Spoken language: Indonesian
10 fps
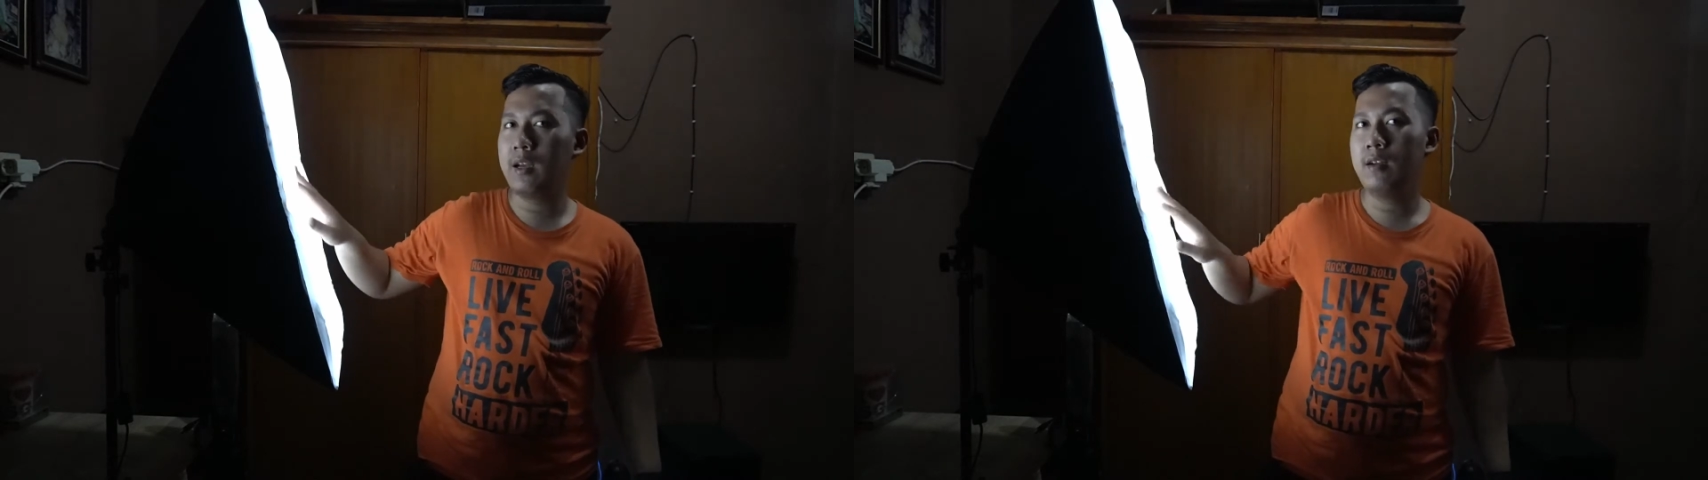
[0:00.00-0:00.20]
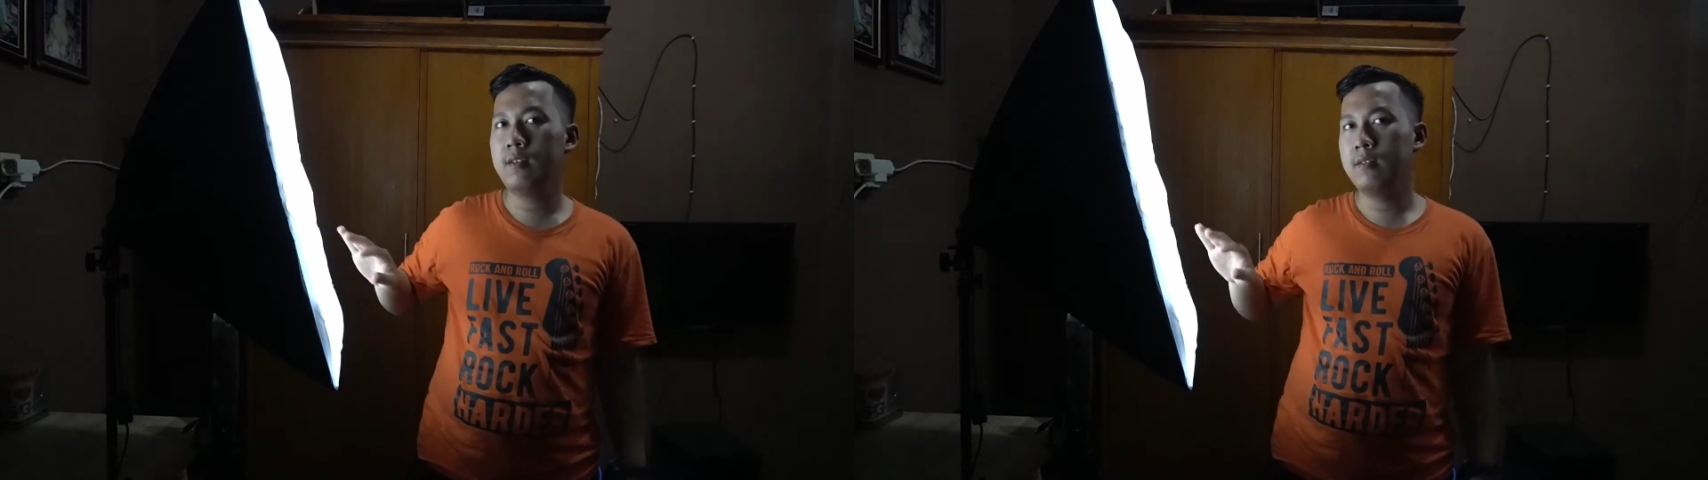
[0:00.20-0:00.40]

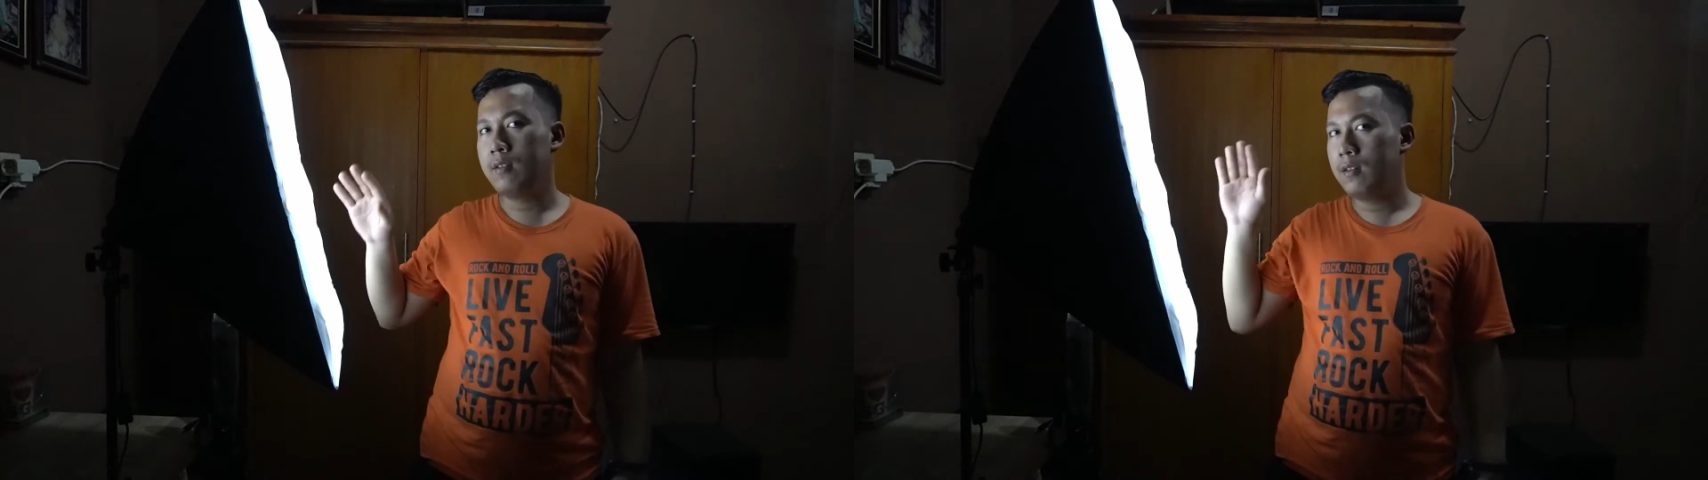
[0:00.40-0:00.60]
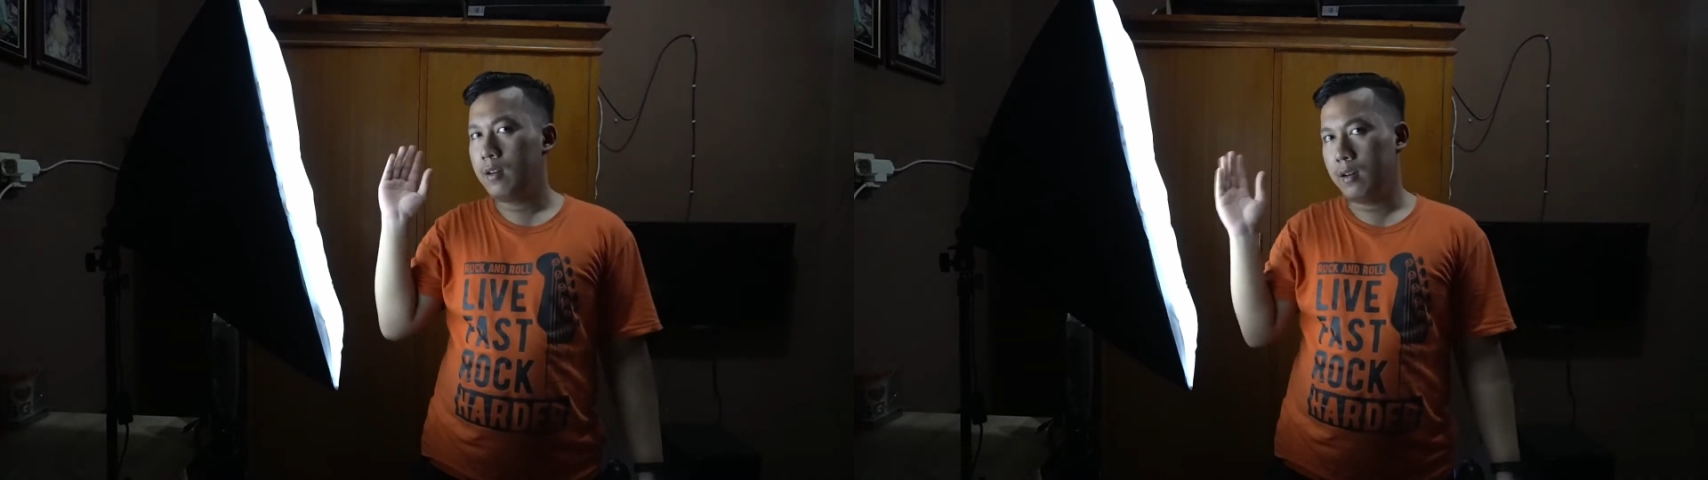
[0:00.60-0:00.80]
yang
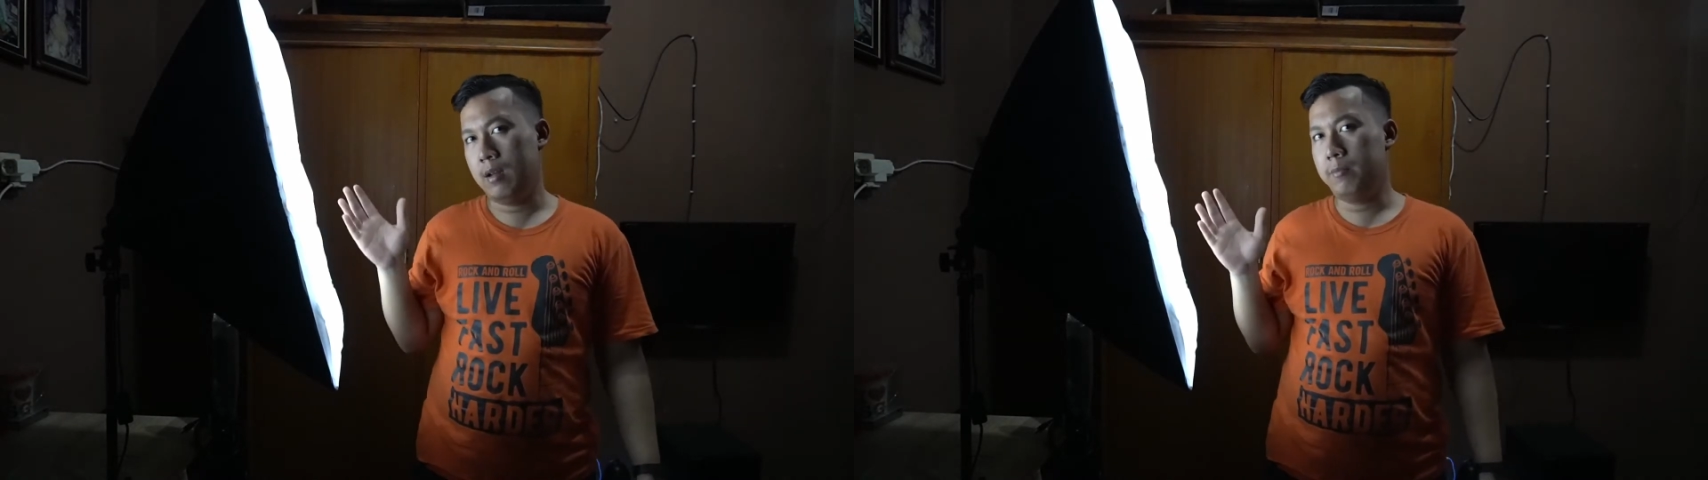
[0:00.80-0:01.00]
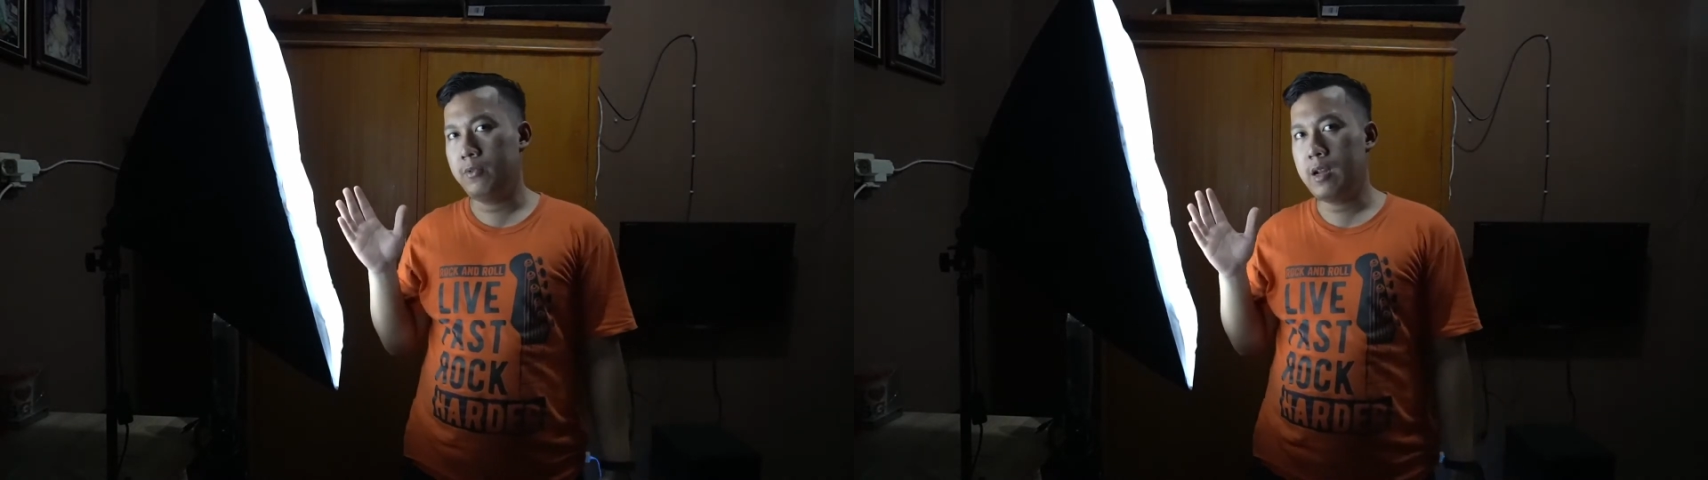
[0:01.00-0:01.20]

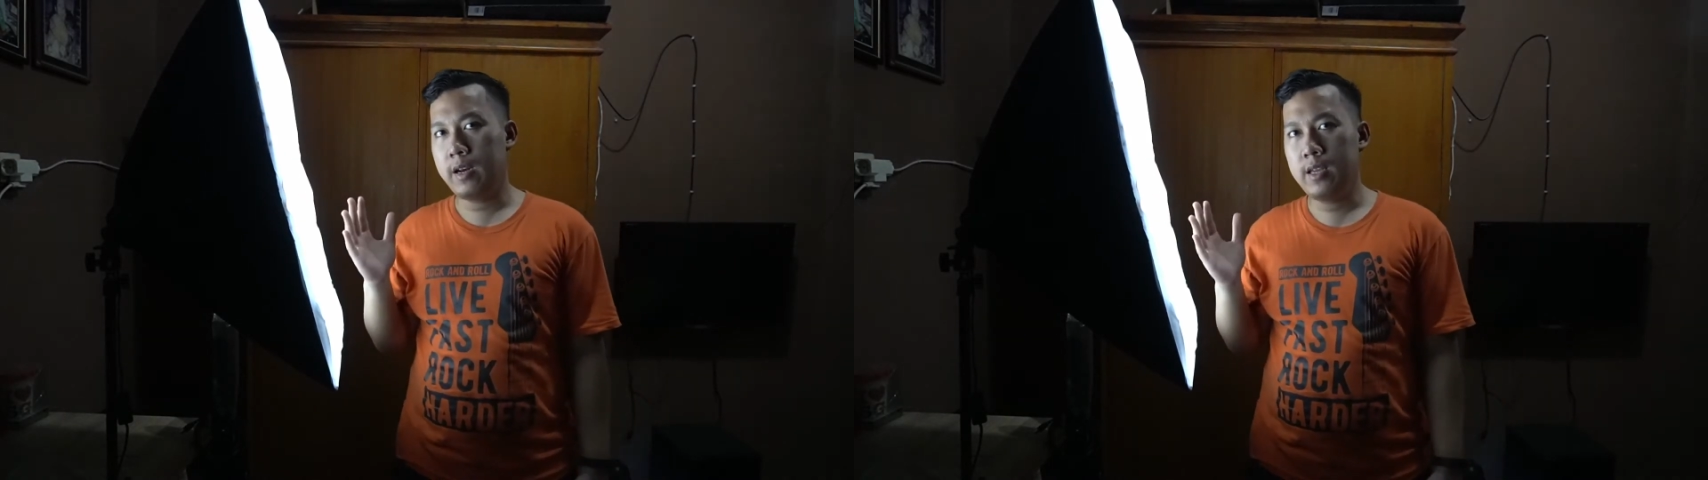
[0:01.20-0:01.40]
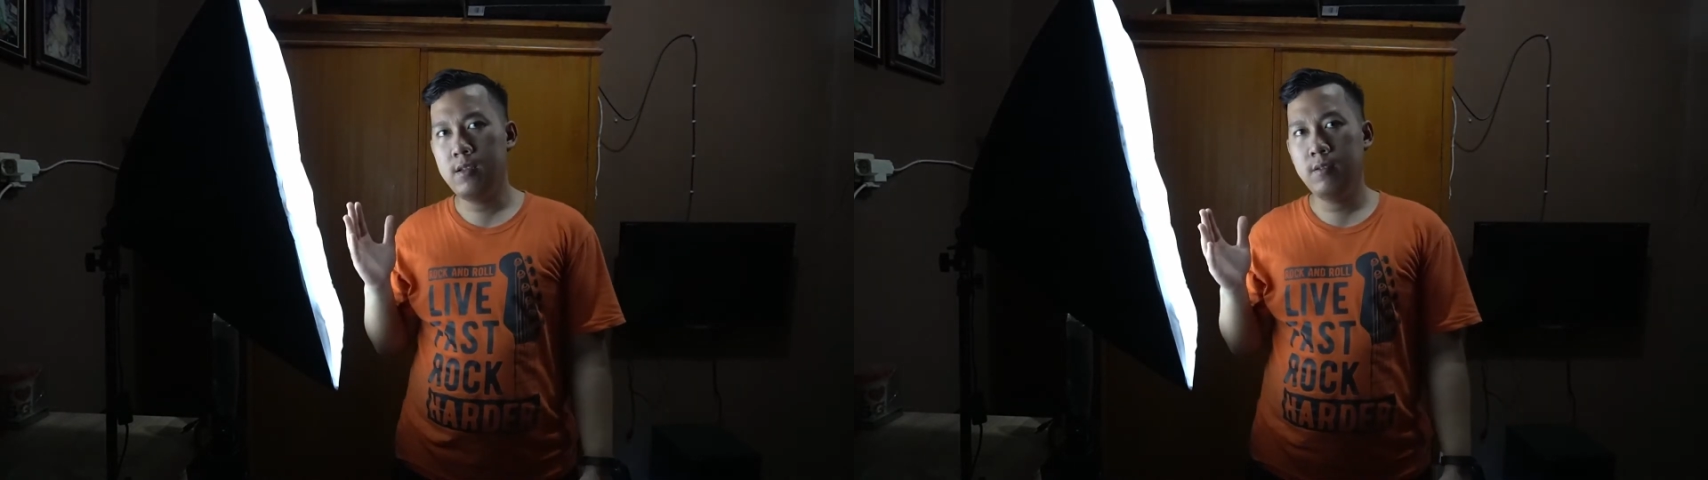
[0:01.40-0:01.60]
lampu
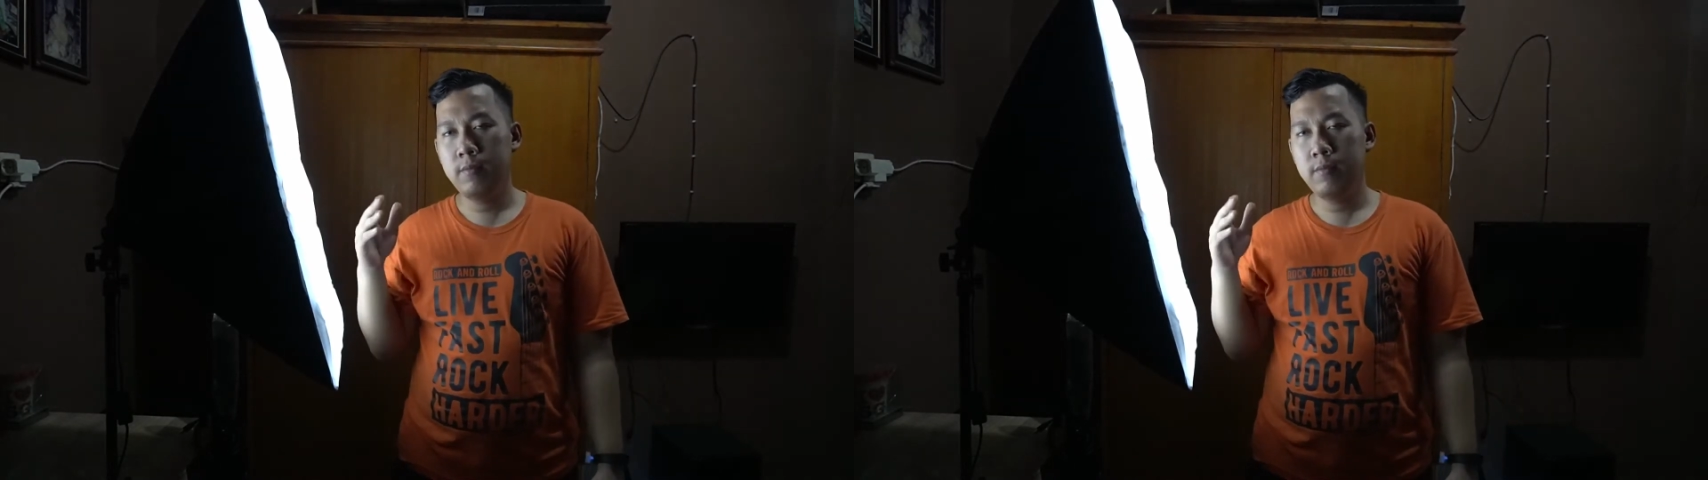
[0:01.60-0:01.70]
dari